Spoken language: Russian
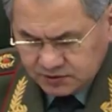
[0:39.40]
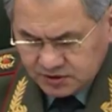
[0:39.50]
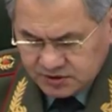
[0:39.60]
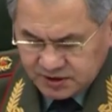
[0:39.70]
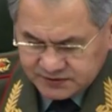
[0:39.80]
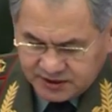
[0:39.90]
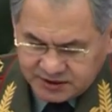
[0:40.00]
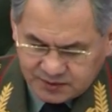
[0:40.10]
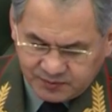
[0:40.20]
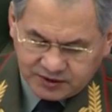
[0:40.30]
Сегодняшняя
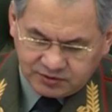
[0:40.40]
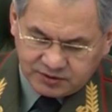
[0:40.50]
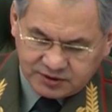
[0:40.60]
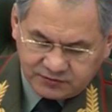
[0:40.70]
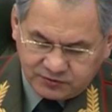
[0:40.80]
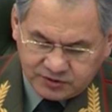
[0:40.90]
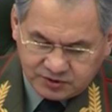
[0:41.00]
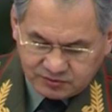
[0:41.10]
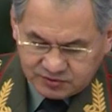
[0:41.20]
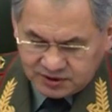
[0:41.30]
встреча проходит на фоне
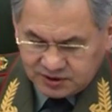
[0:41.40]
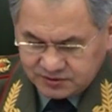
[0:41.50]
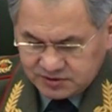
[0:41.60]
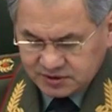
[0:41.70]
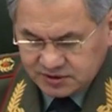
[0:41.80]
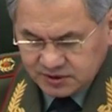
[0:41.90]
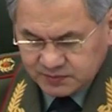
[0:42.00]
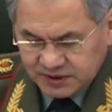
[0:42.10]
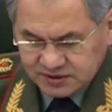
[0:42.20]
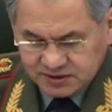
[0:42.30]
усиливающейся
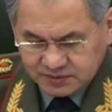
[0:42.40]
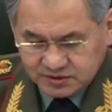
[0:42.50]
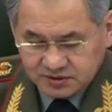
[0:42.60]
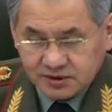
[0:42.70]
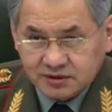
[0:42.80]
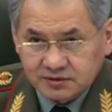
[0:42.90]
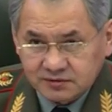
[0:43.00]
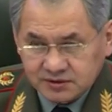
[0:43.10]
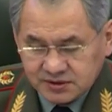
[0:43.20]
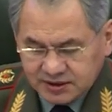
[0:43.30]
экспансии
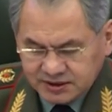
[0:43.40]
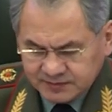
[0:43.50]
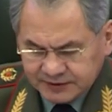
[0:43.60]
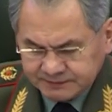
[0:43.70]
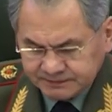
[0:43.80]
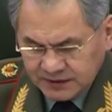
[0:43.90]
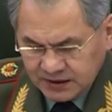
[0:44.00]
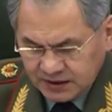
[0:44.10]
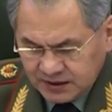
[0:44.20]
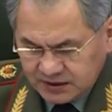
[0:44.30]
международного терроризма.
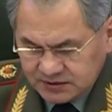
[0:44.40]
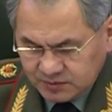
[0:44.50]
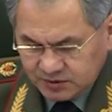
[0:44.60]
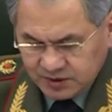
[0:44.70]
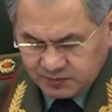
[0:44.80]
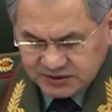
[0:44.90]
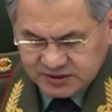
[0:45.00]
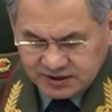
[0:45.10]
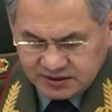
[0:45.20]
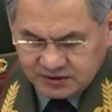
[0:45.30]
События
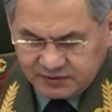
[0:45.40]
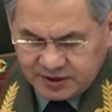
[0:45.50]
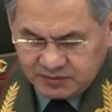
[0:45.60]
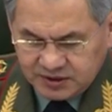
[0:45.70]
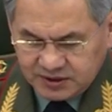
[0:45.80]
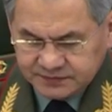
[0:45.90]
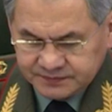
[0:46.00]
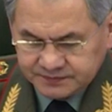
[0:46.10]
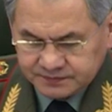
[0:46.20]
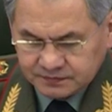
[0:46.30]
последнего времени
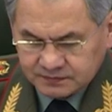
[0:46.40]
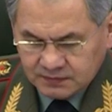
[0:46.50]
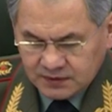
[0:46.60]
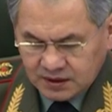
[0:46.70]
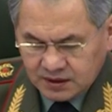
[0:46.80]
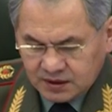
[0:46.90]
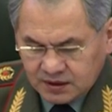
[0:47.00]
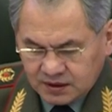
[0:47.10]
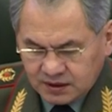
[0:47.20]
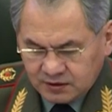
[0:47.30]

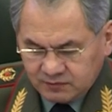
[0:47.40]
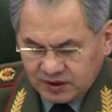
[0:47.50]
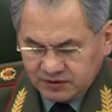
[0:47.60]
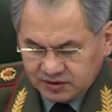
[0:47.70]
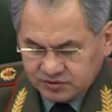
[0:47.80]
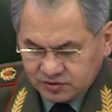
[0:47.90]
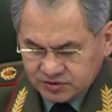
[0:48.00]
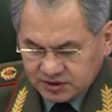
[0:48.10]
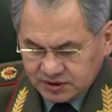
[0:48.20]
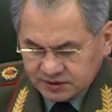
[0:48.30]
в болевых
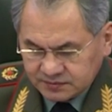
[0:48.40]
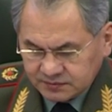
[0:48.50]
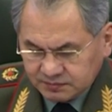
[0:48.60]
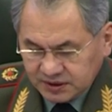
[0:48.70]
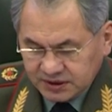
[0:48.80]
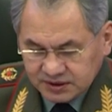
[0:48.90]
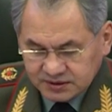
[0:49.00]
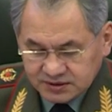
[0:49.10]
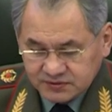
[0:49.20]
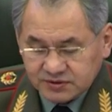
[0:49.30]
точках
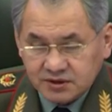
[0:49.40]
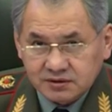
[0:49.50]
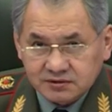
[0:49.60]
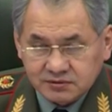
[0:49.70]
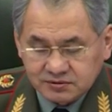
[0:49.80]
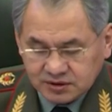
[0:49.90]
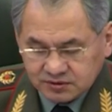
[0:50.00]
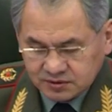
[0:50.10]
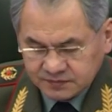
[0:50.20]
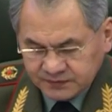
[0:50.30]
планеты свидетельствуют о
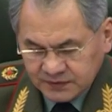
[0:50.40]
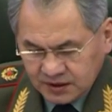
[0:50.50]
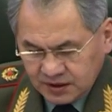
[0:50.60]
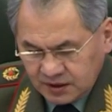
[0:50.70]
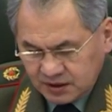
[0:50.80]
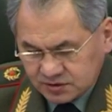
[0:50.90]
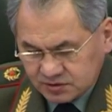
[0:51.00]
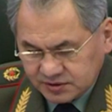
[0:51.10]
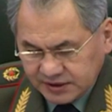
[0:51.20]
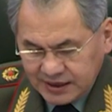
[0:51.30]
том, что
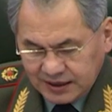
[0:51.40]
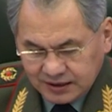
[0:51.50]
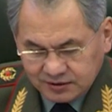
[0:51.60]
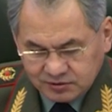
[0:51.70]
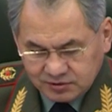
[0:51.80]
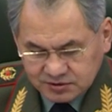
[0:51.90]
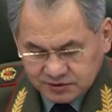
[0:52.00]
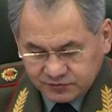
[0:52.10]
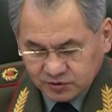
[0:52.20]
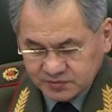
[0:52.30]
это реальная угроза,
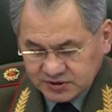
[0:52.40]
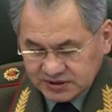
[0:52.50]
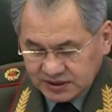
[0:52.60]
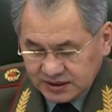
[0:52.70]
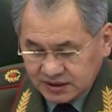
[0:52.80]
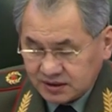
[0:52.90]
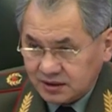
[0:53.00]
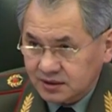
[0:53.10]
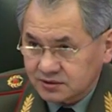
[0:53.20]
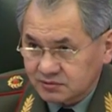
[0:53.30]
в том числе
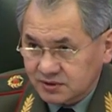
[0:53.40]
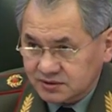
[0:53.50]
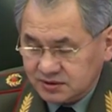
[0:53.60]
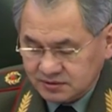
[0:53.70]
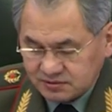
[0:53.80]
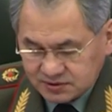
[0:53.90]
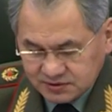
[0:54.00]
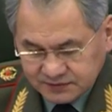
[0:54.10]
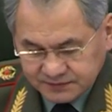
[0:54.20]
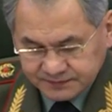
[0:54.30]
для государств Содружества.